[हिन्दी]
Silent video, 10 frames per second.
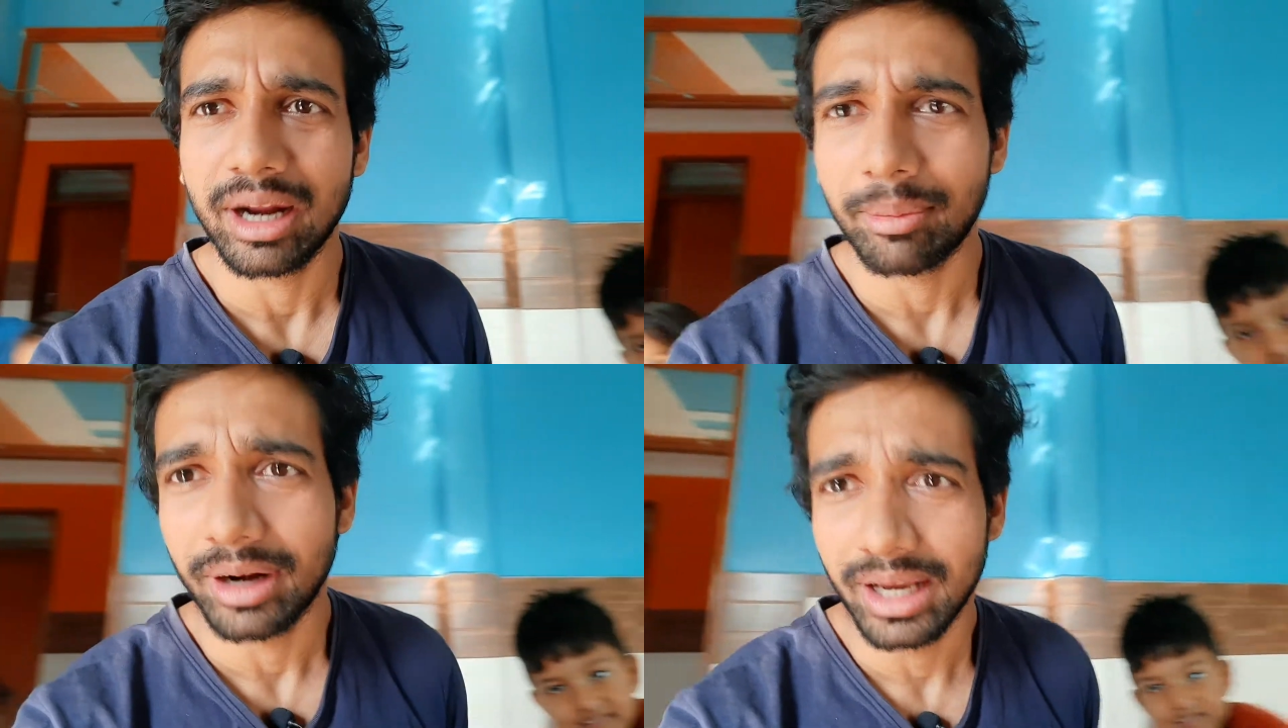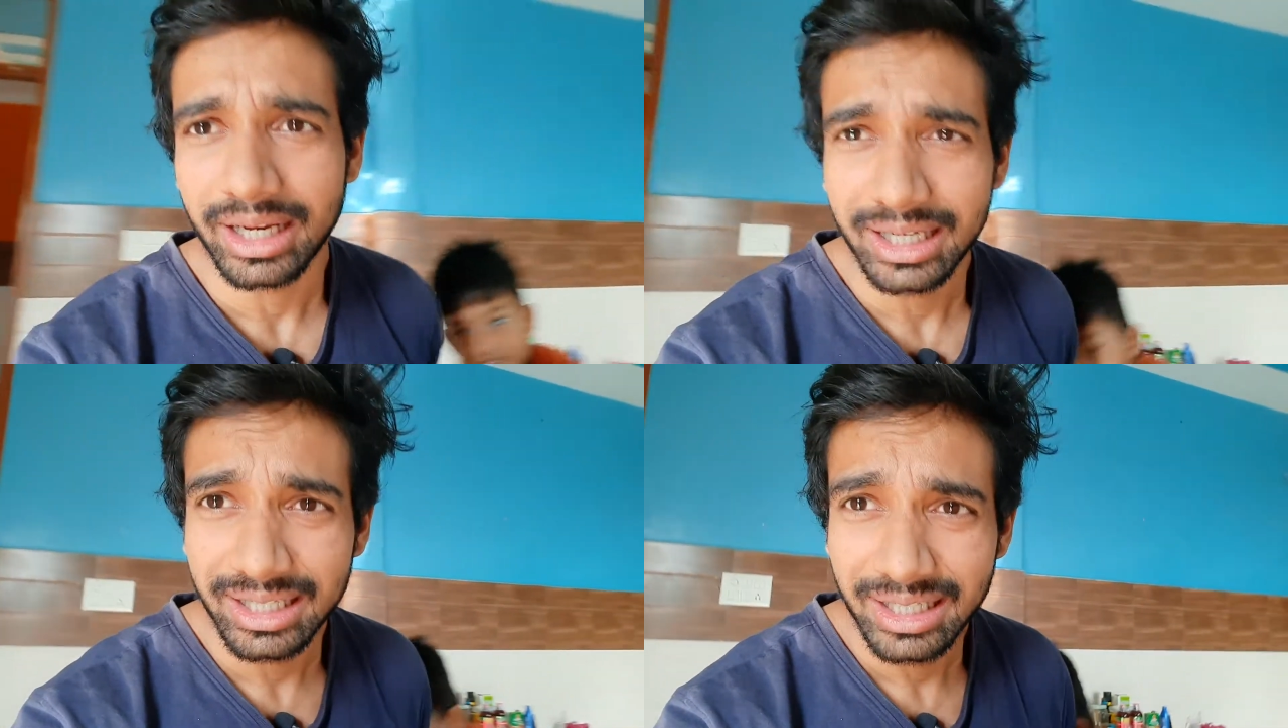पड़ा
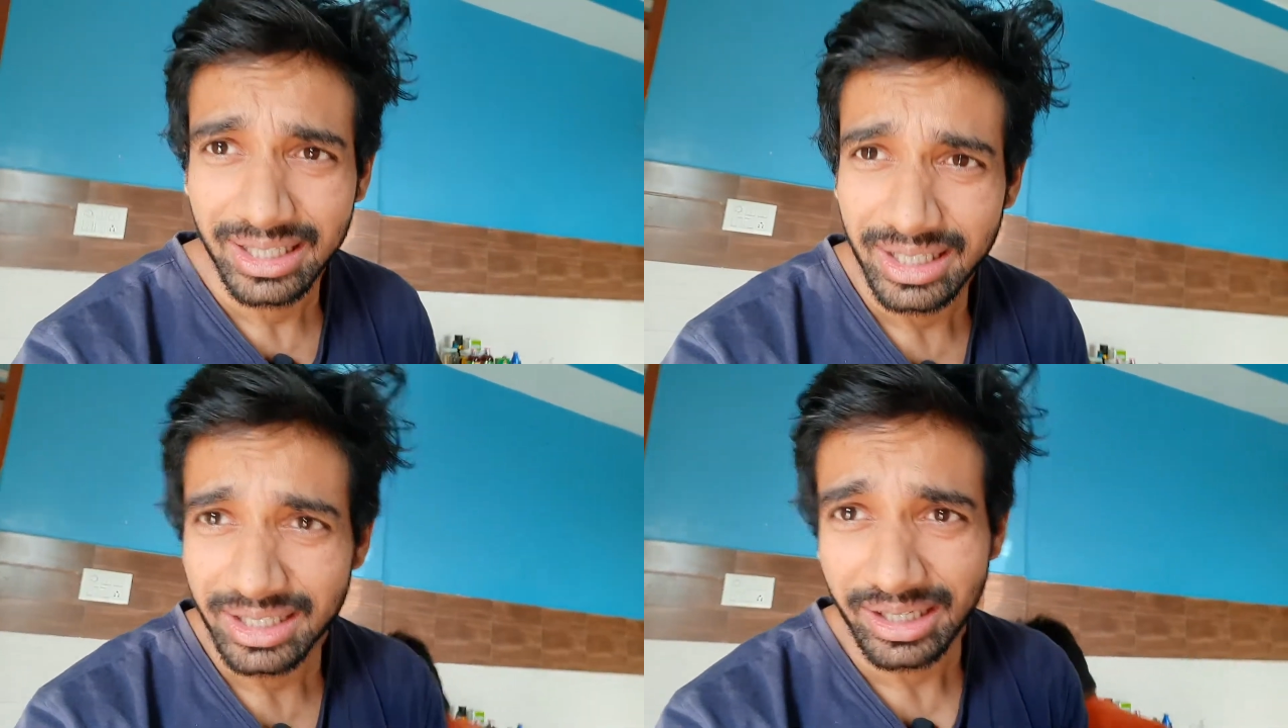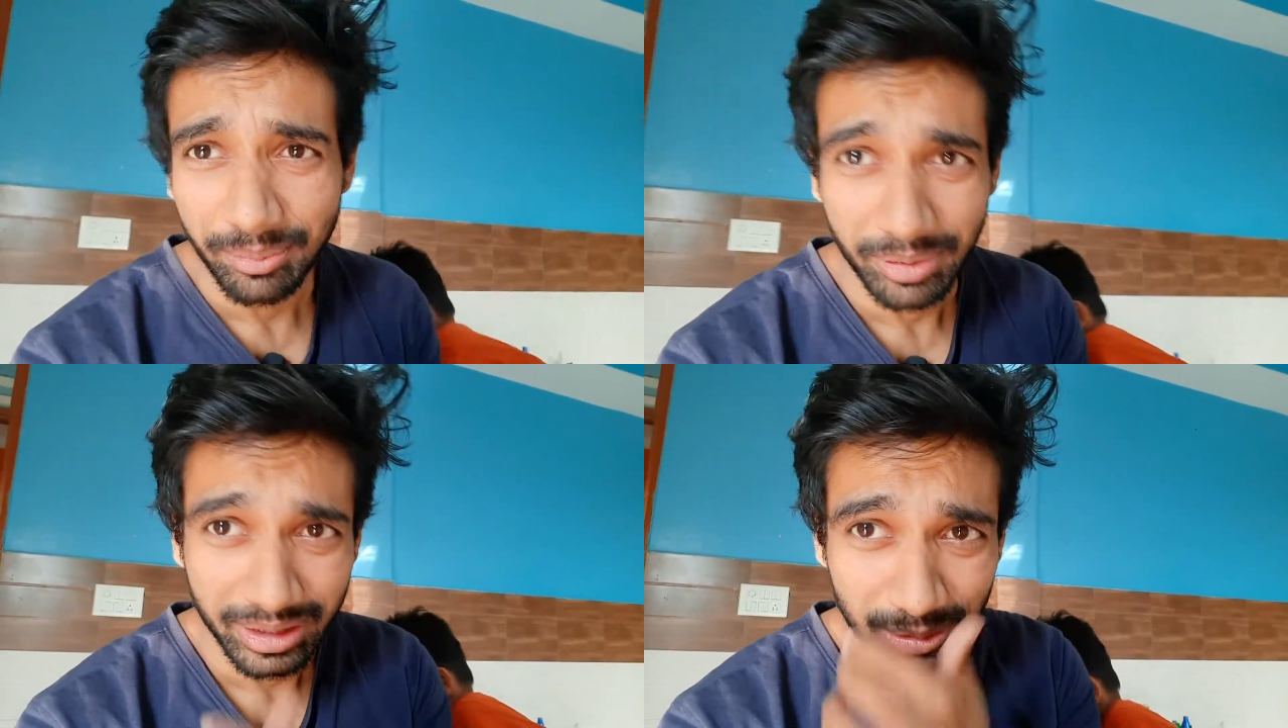है
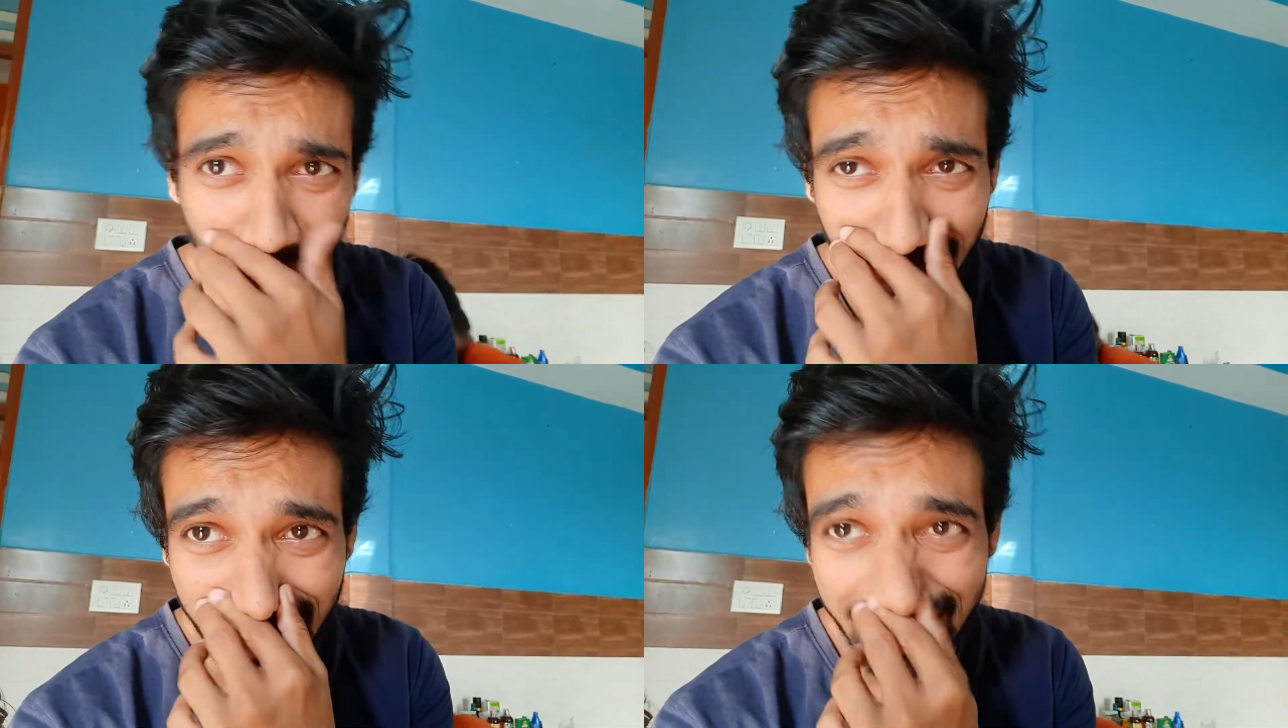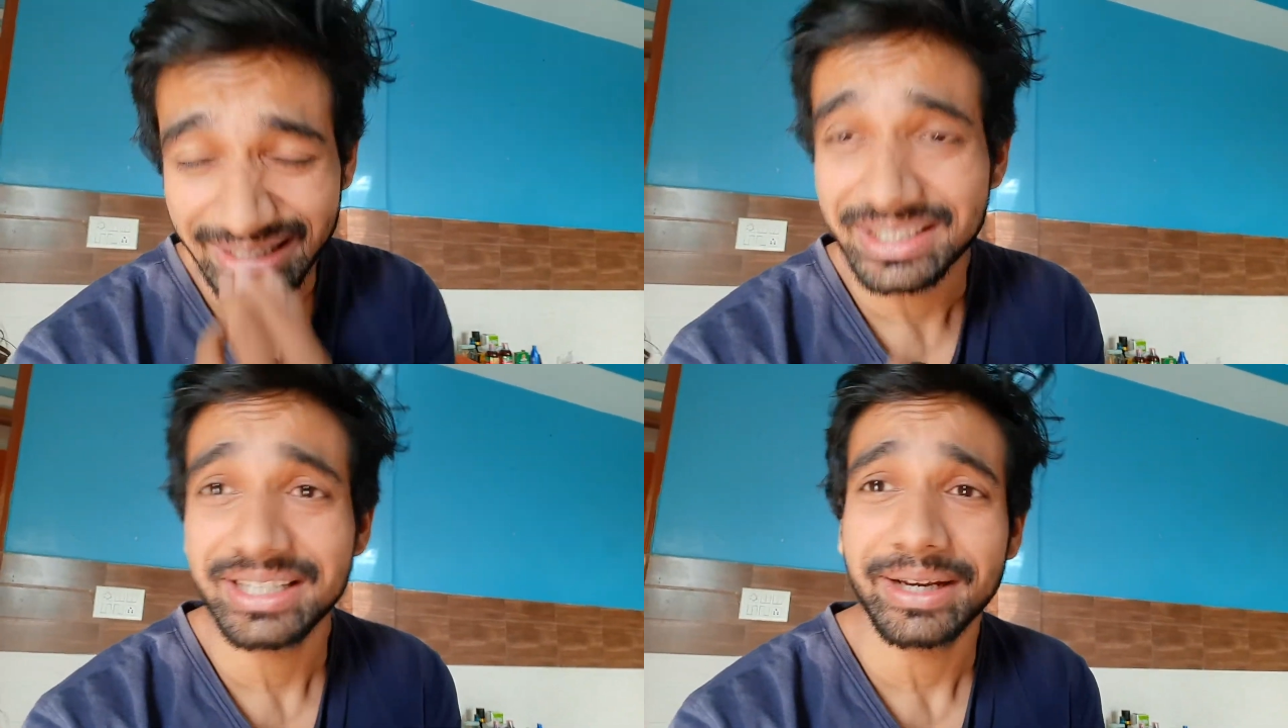कपड़े धुलने हैं
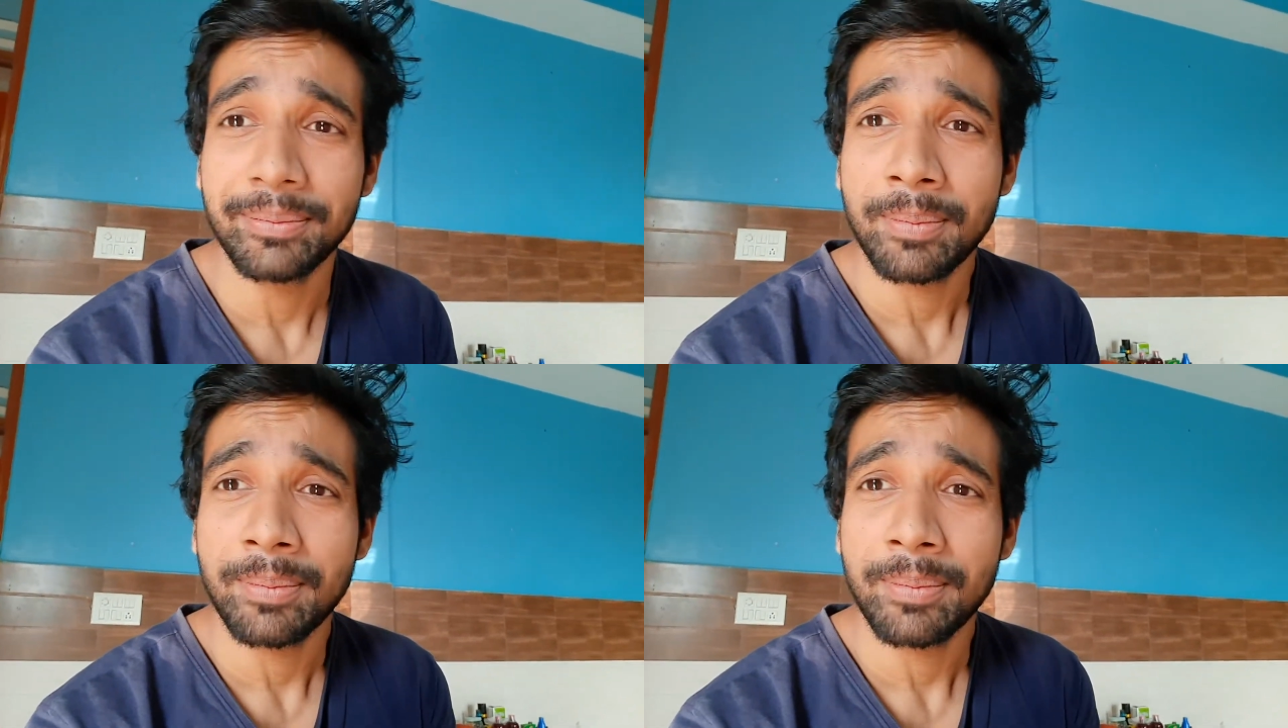ठीक है